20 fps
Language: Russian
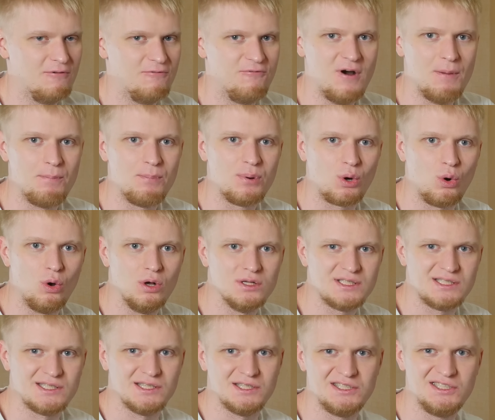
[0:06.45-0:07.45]

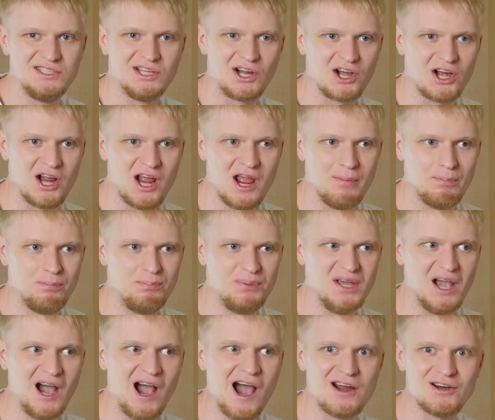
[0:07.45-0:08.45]

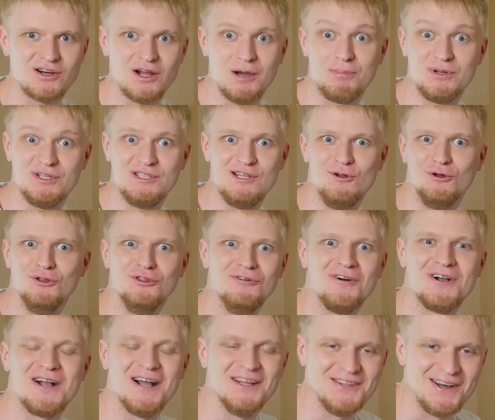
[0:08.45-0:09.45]
вопрос-пиар
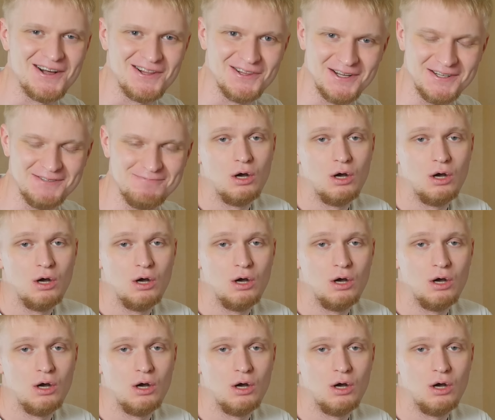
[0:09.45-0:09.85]
определенного канала.